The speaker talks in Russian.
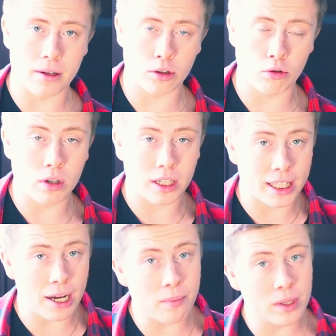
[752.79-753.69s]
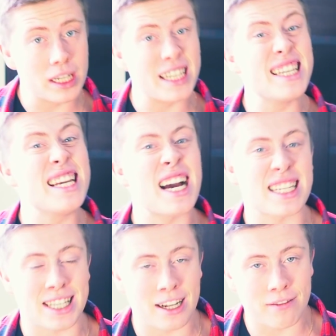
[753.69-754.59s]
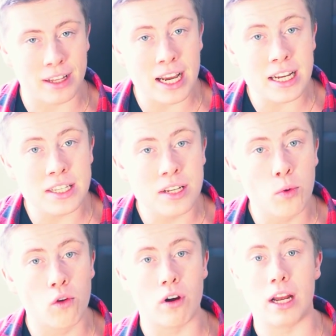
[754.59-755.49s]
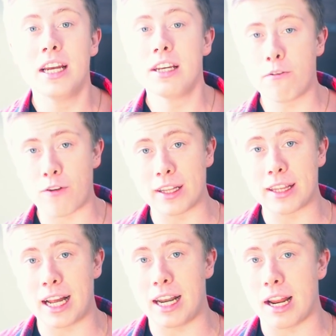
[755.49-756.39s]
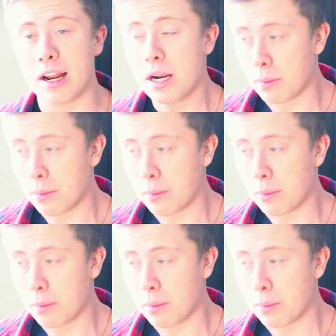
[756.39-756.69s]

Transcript: Но только там была и основная дерьмовая, и фронтальная.